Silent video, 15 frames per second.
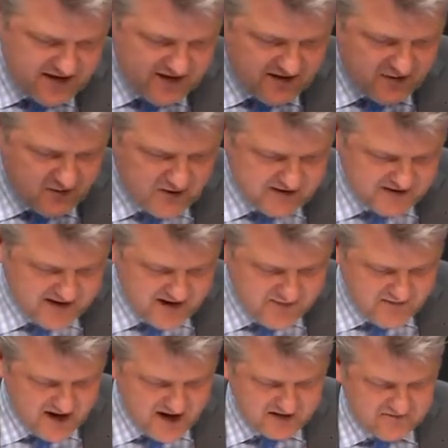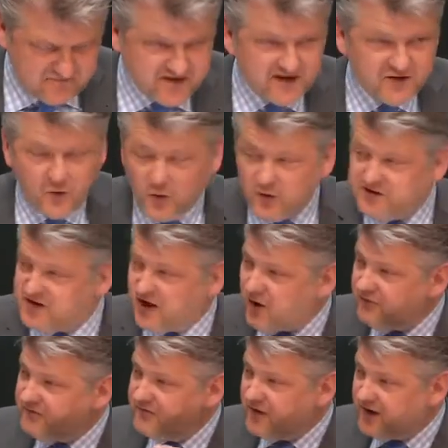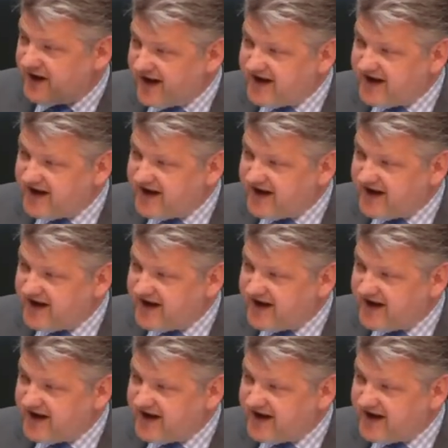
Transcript: äh, heute am Markt fehlen und auch für